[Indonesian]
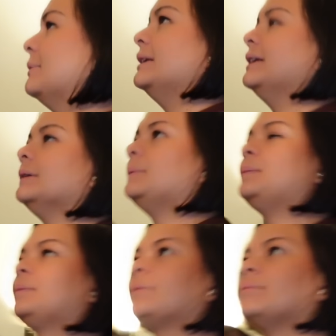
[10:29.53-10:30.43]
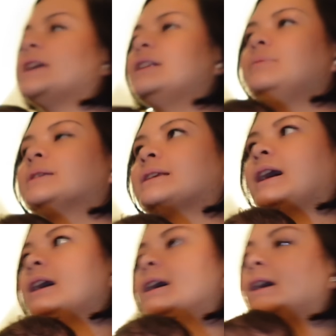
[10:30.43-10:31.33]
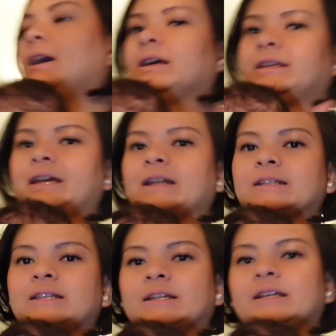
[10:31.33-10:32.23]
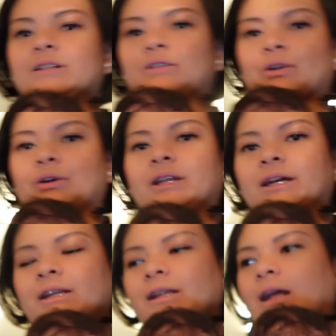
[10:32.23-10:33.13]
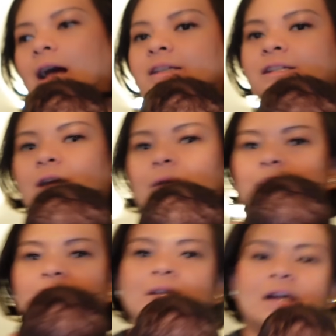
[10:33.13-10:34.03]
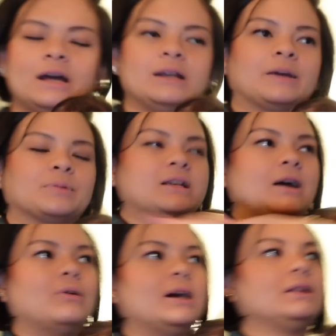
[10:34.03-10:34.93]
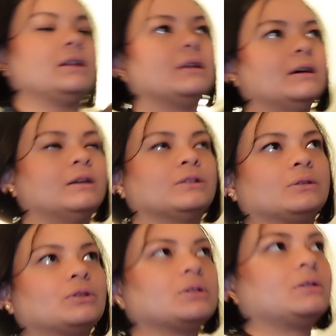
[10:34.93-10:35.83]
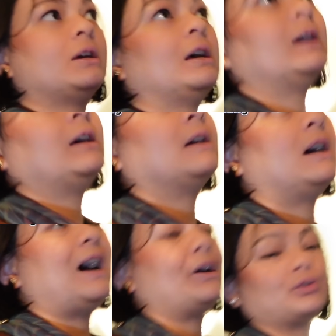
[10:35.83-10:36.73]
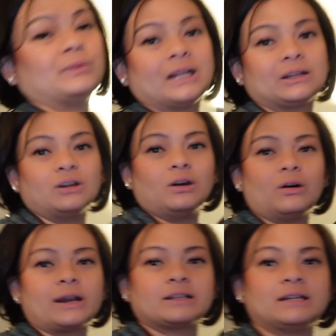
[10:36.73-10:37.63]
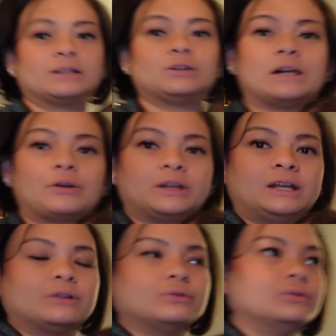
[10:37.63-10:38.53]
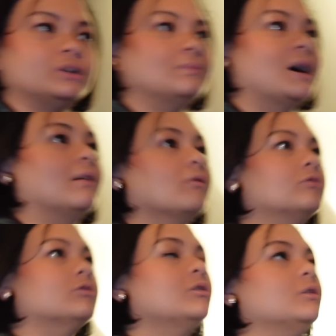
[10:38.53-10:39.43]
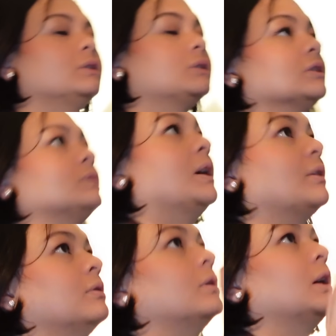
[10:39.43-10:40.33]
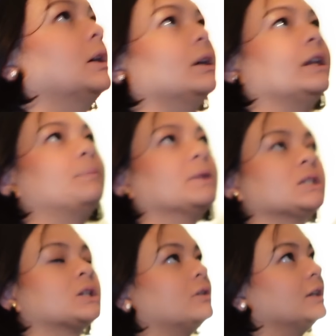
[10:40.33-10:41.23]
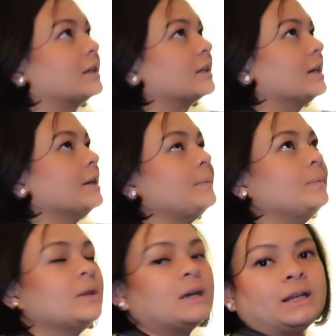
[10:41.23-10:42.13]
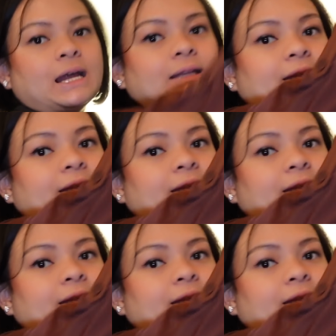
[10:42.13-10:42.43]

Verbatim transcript: namanya jadi bisa Kian di sini stroller Hasya pindah naik pesawat uh, terus harus minta tolong orang sih atau taruh kian dulu di bangku terus baru uh, lipat strollernya dan